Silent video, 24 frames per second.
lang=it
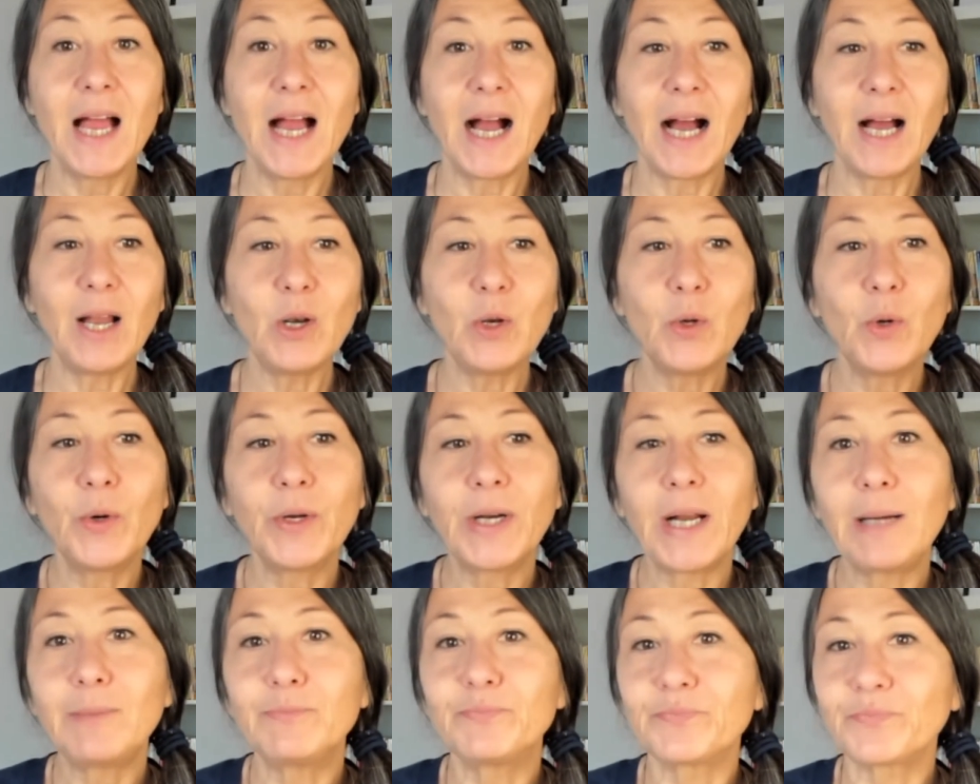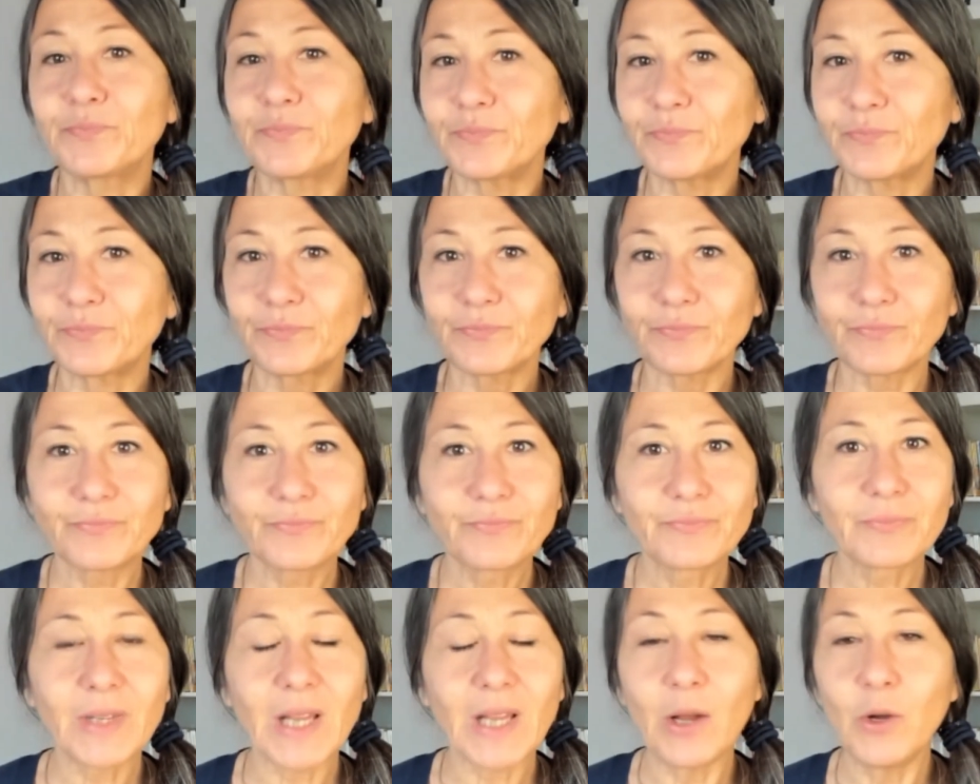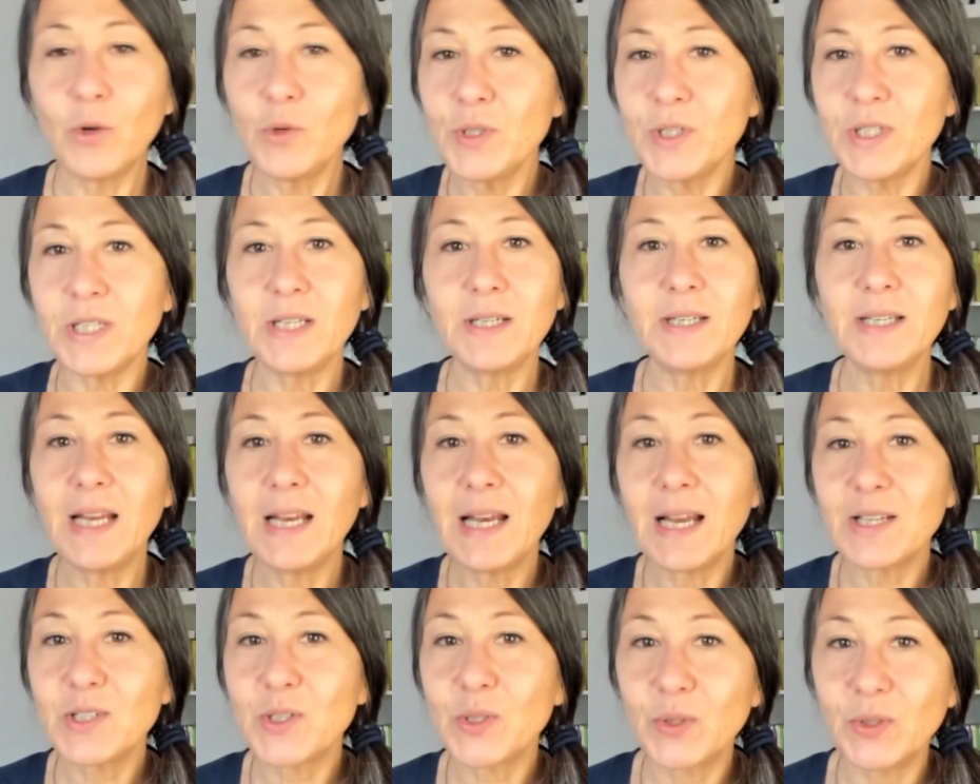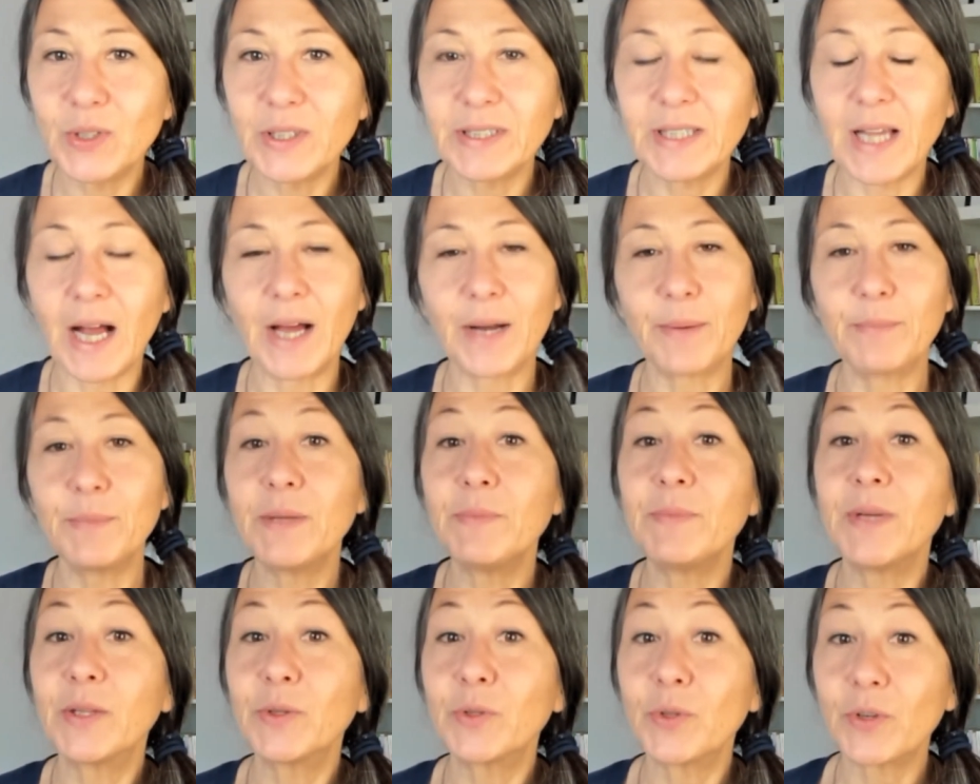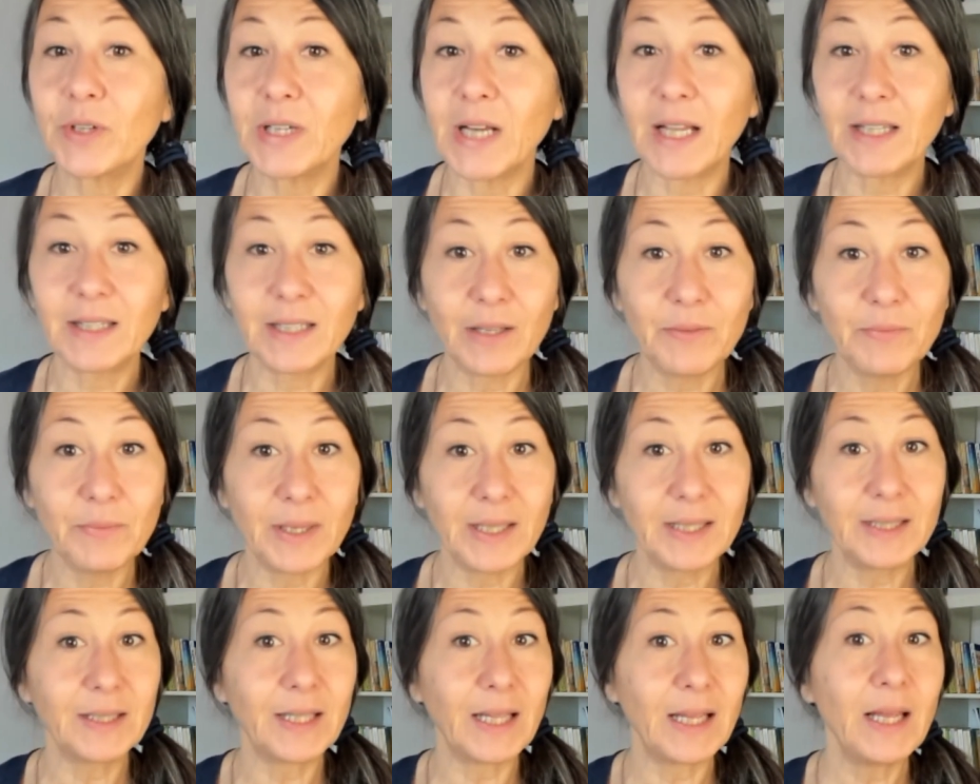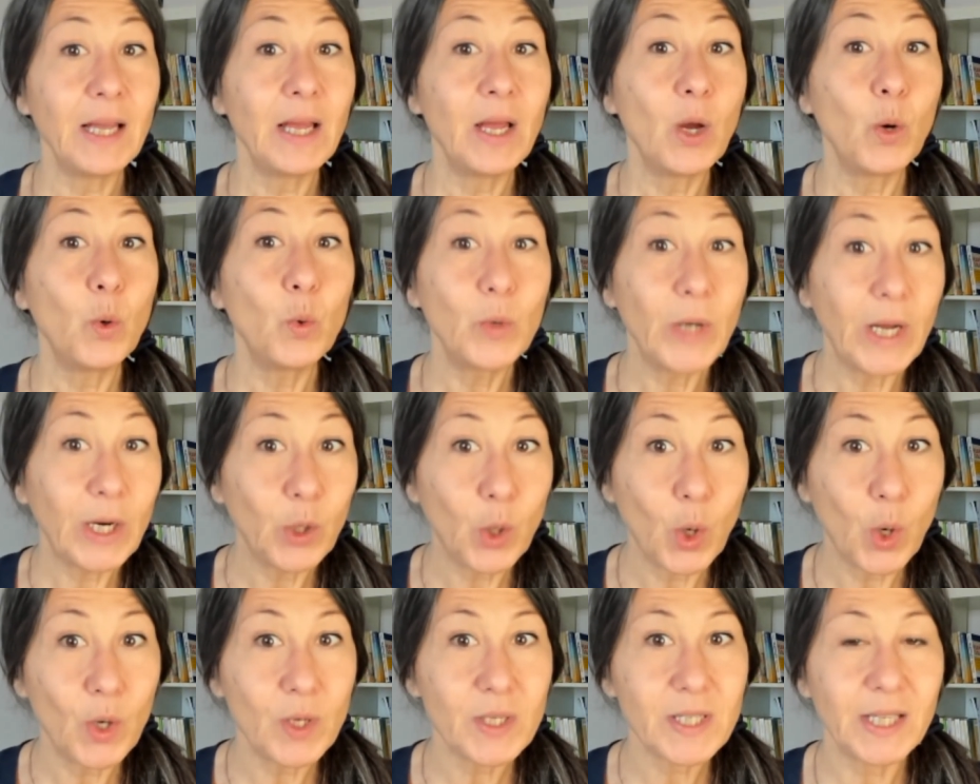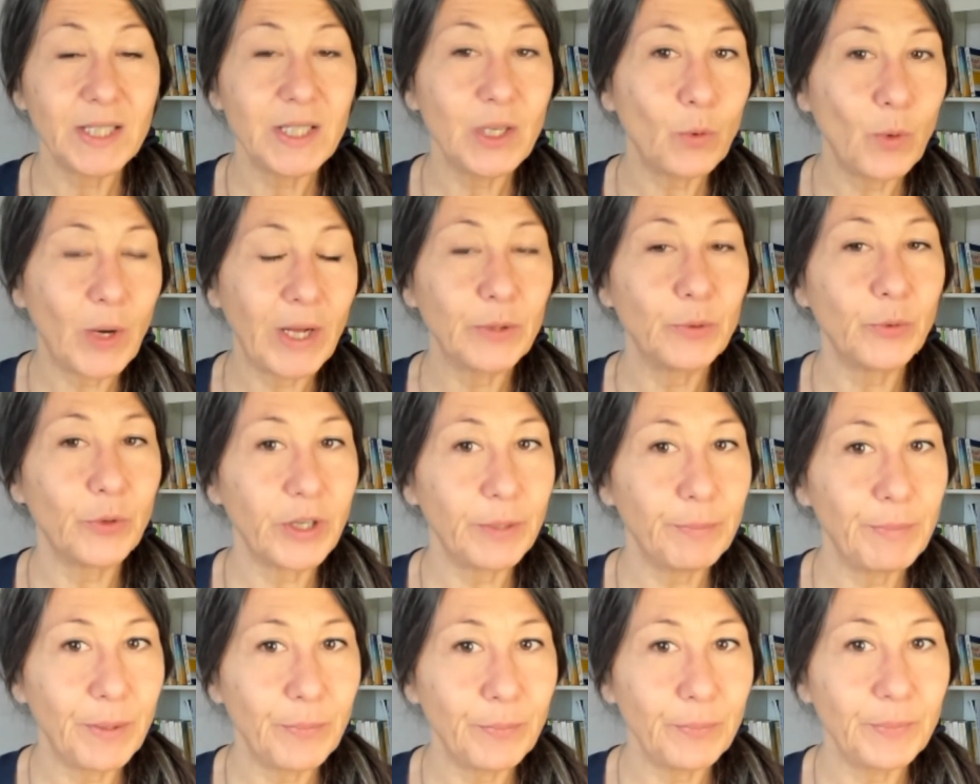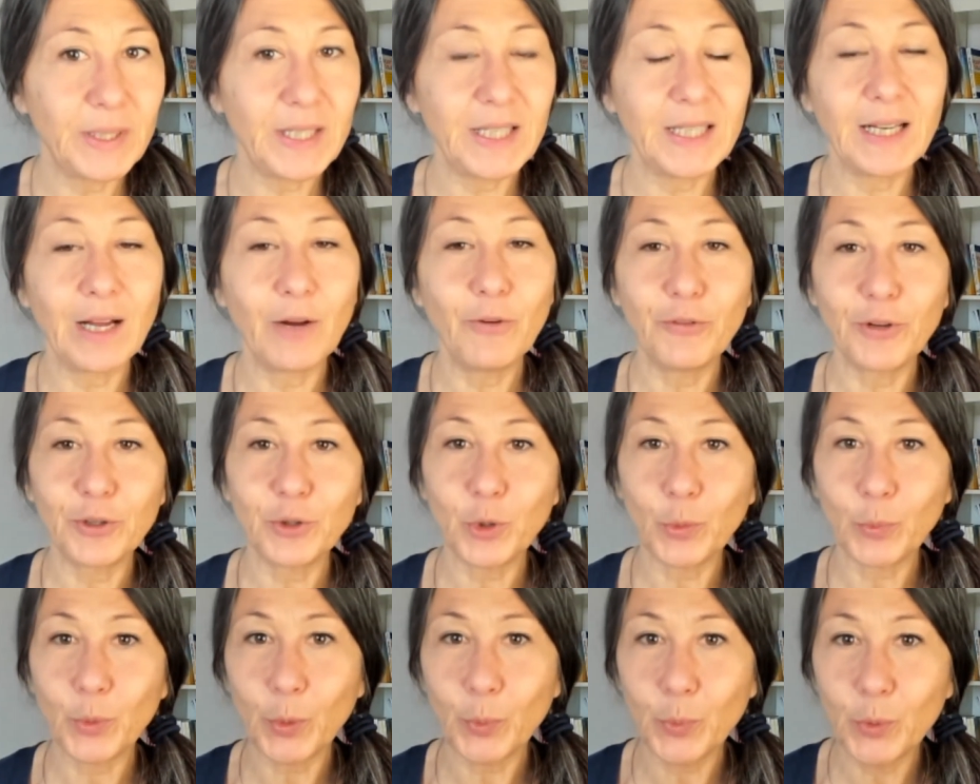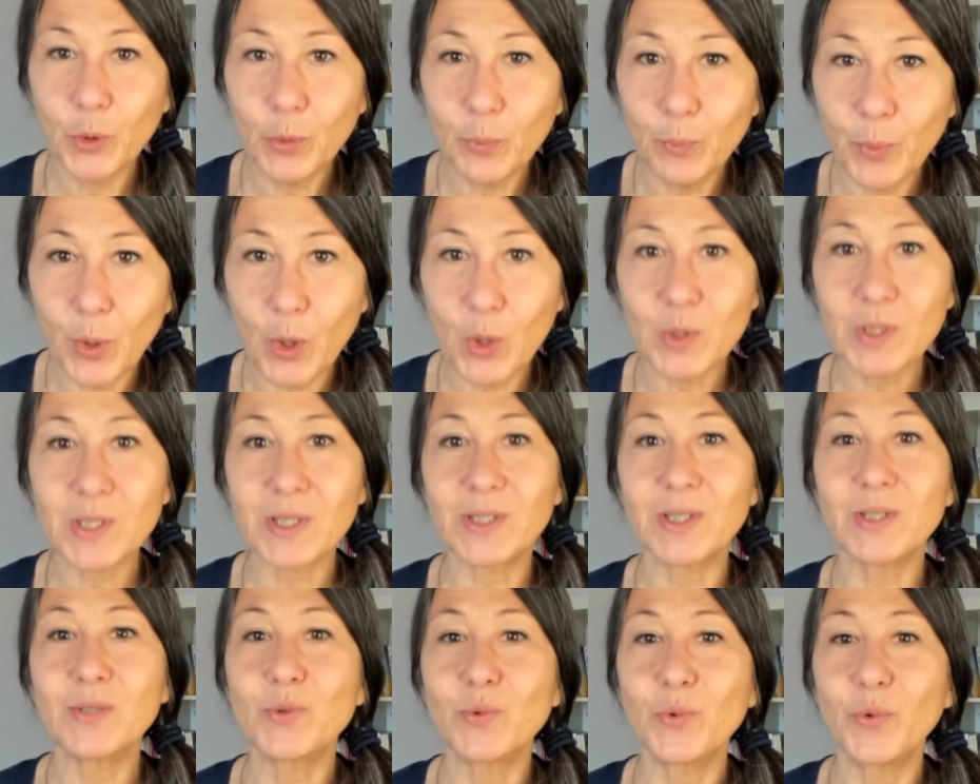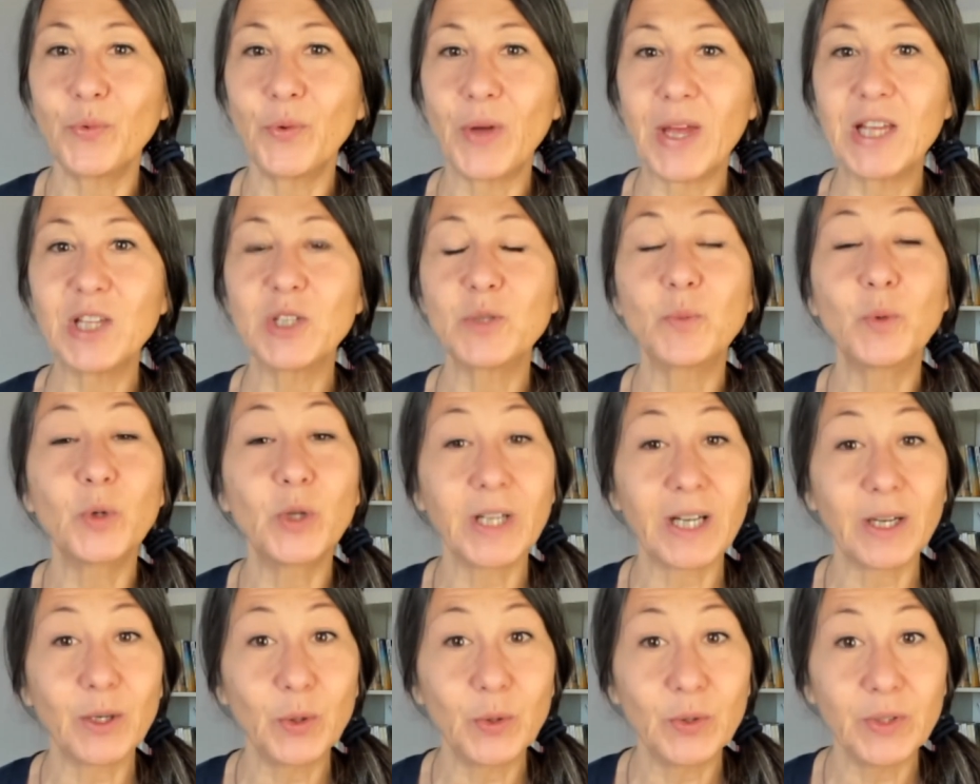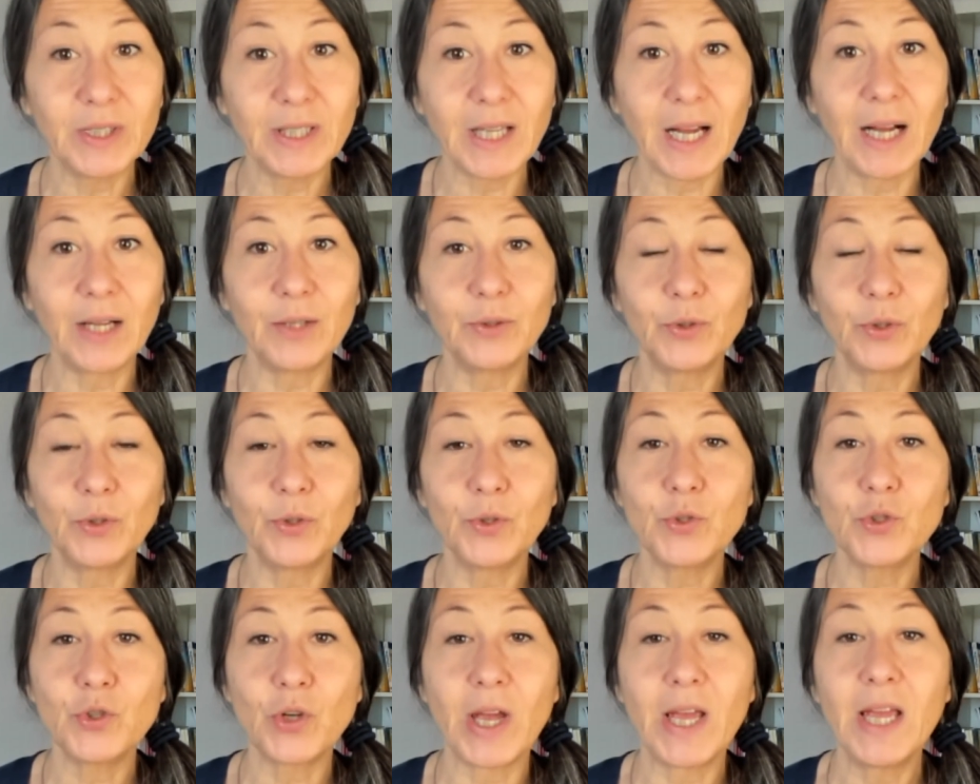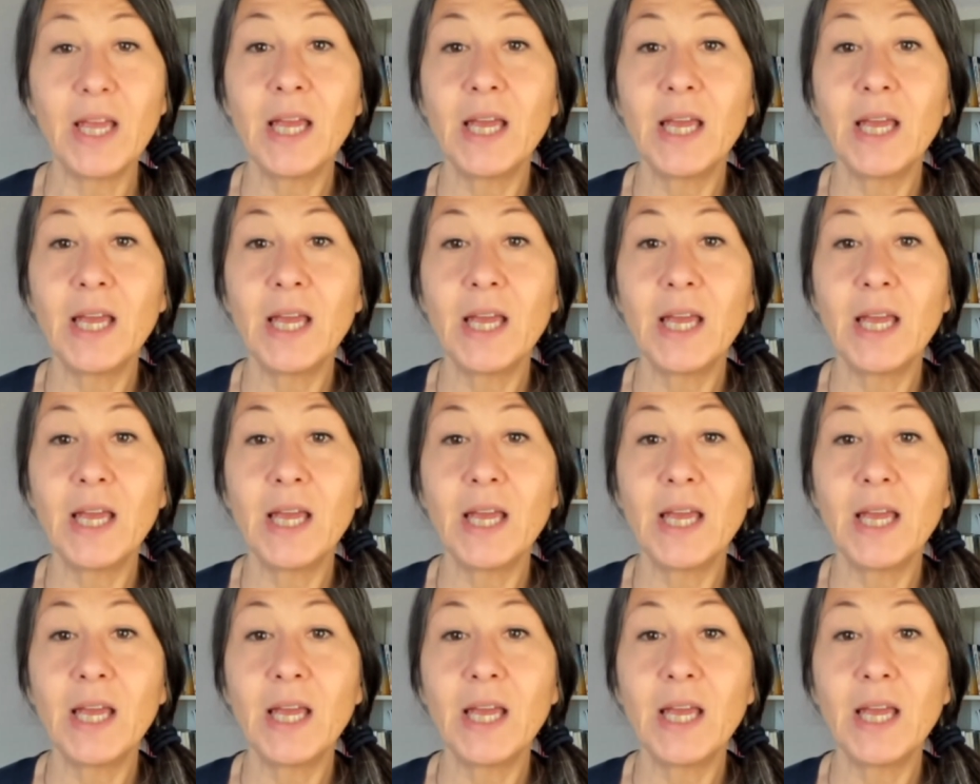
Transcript: Allora Così nell'ascoltarmi mi è tornata in mente una cosa di quando era bambina, ho fatto proprio il post su Facebook raccontandolo, cioè